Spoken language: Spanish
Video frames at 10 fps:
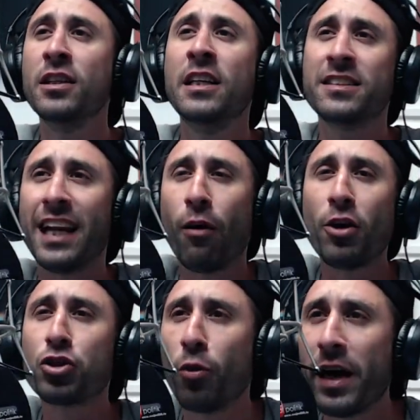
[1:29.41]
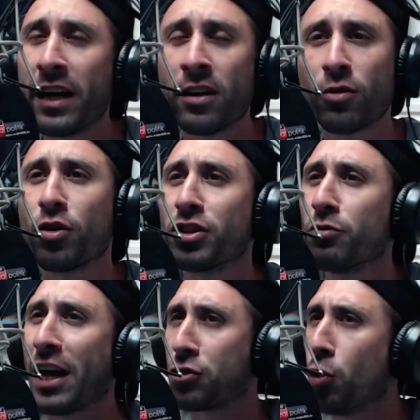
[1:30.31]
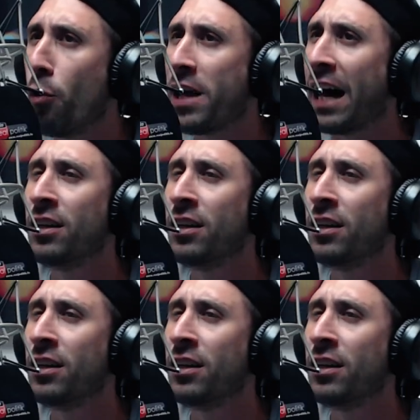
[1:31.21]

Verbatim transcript: Se la va a llover, corte una lluvia